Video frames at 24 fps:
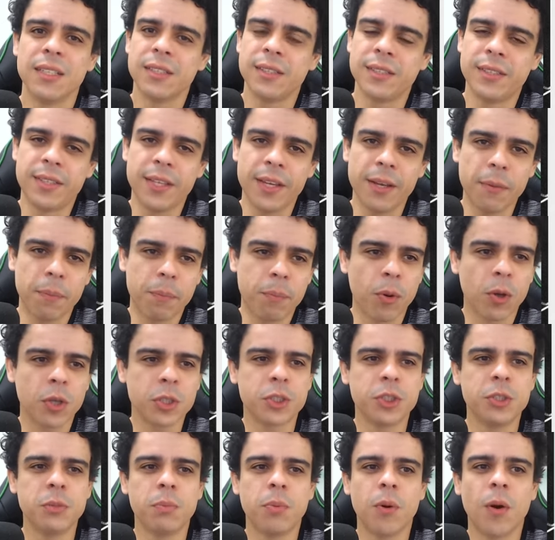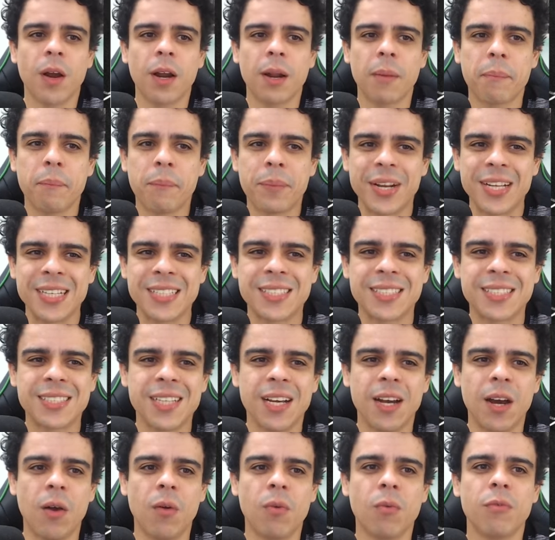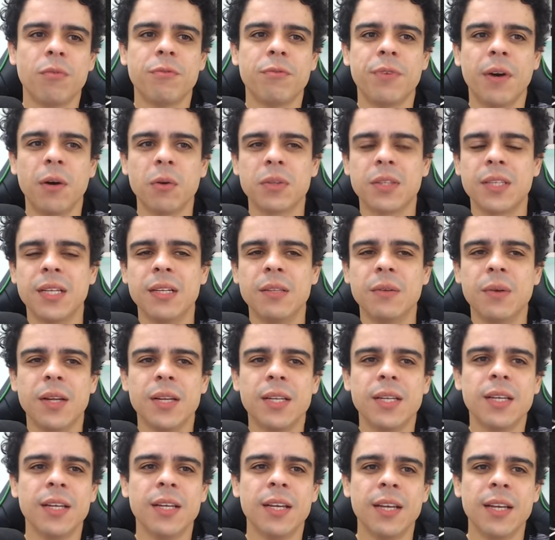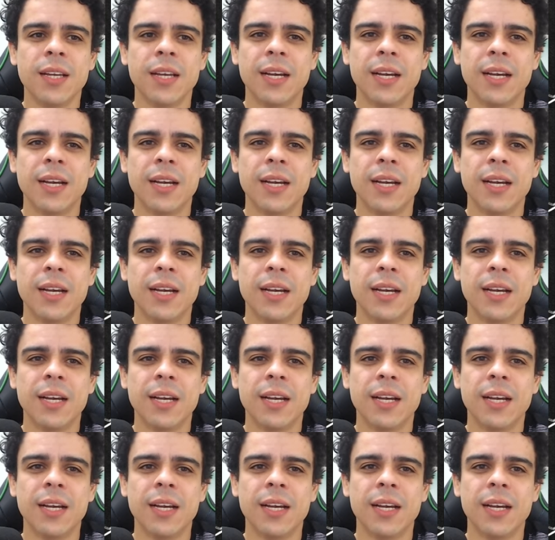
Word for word: ter posse de bola, pressão, faltando ali